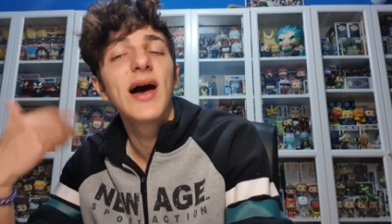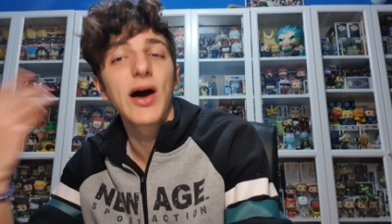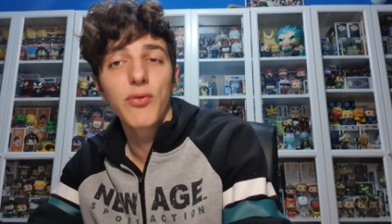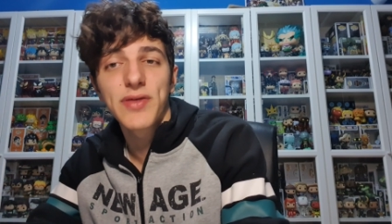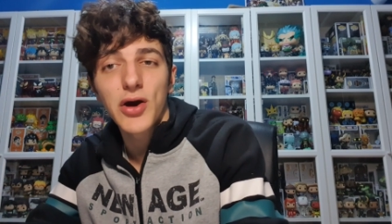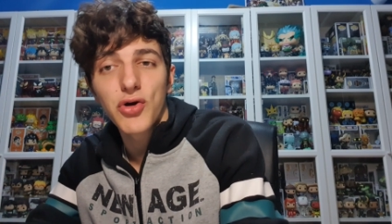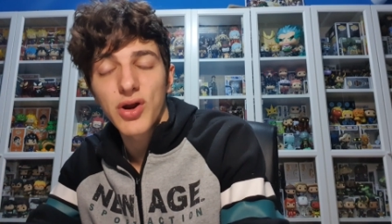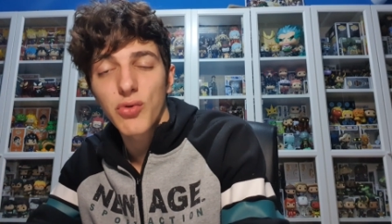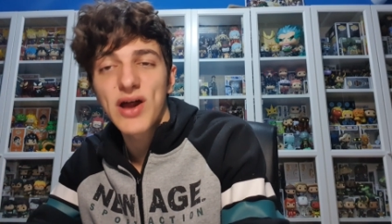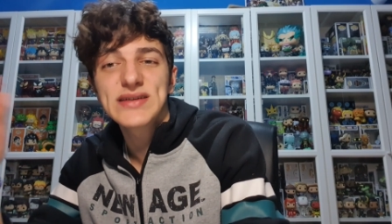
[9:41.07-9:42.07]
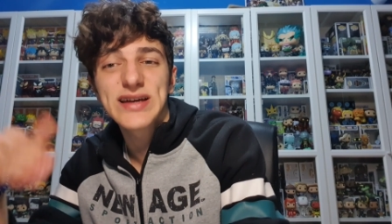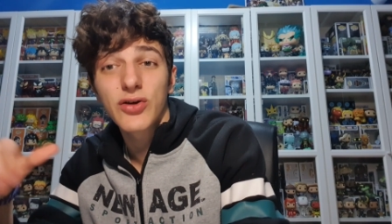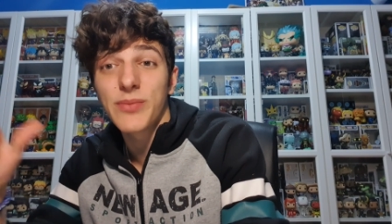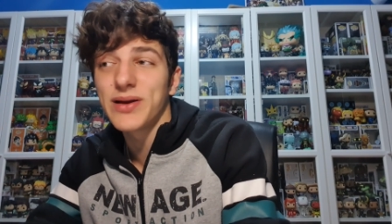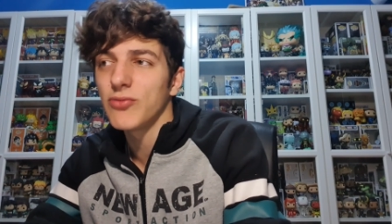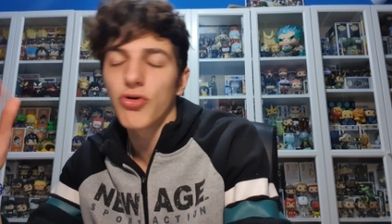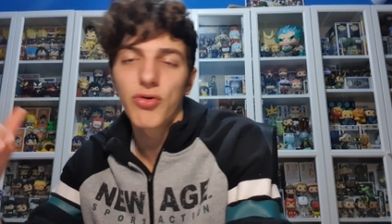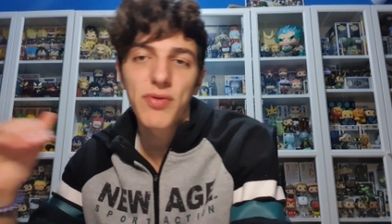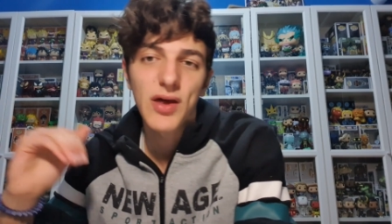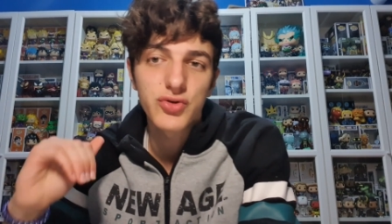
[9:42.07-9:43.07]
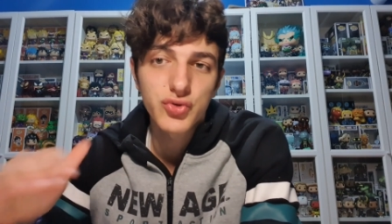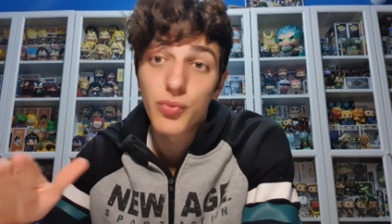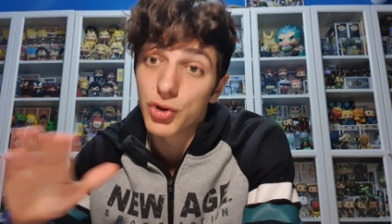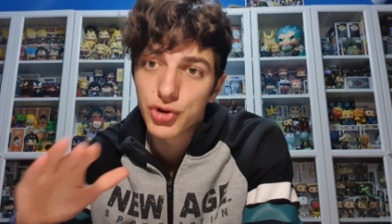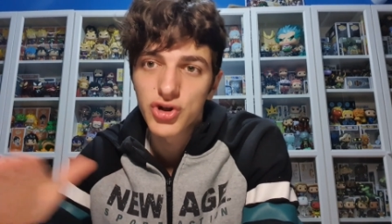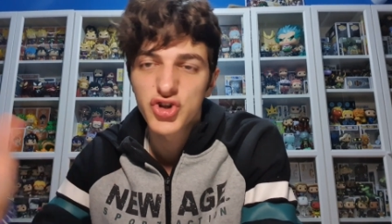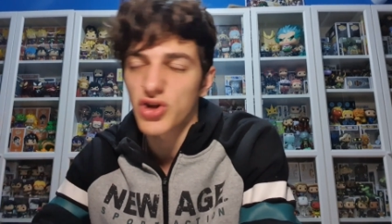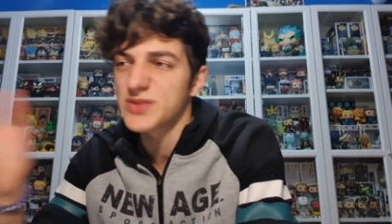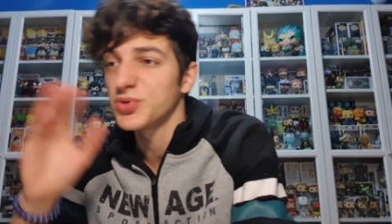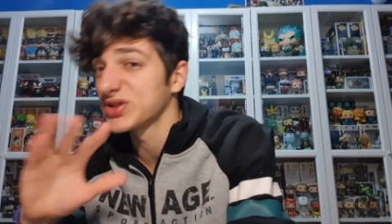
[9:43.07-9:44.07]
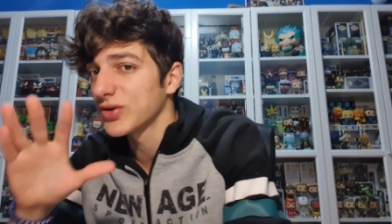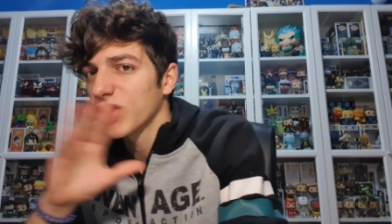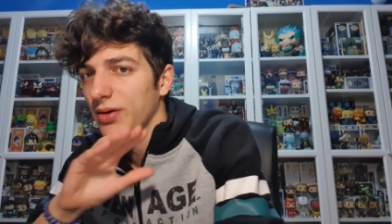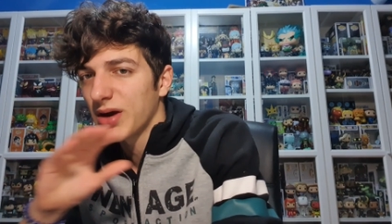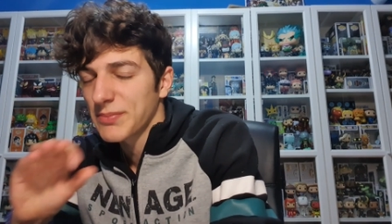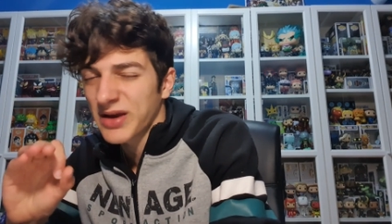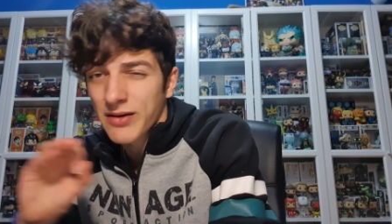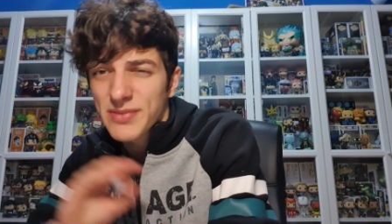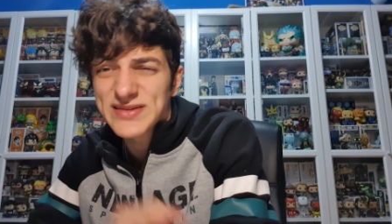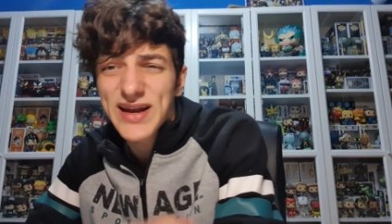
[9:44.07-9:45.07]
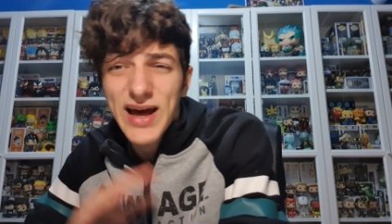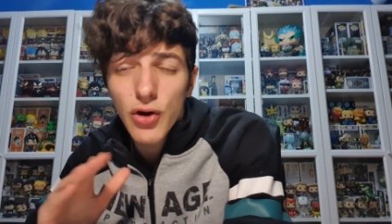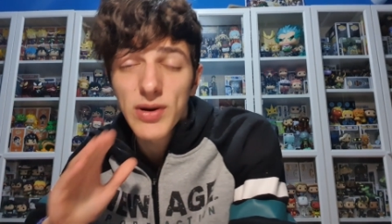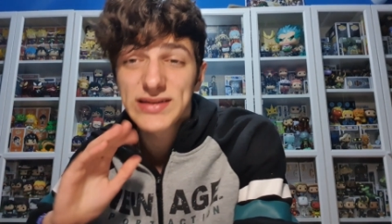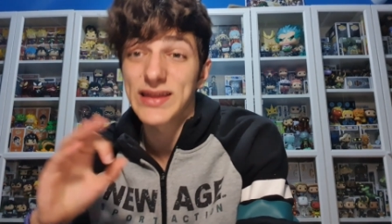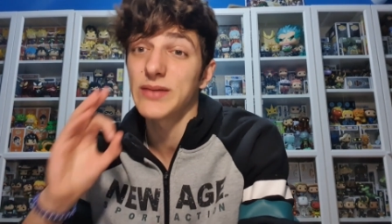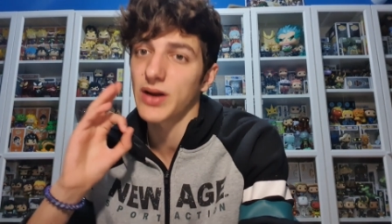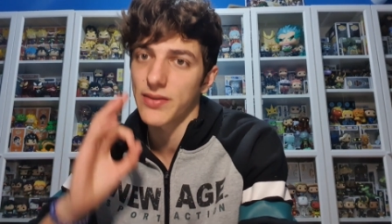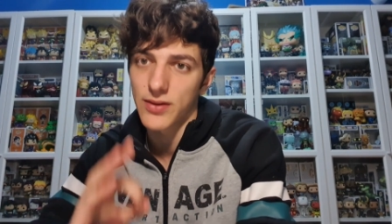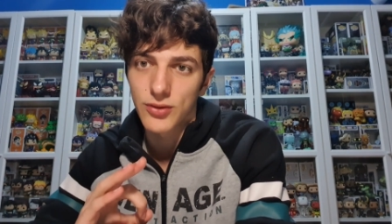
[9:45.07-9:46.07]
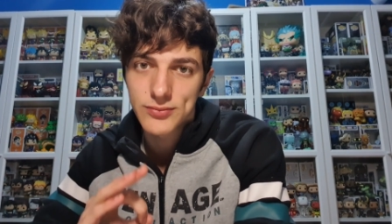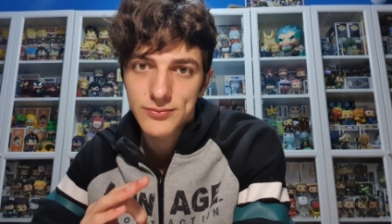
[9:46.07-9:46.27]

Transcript: anunciaban los regulares, salió la peli y luego anunciaron un montón de sodas pues creo que va a pasar algo bastante parecido.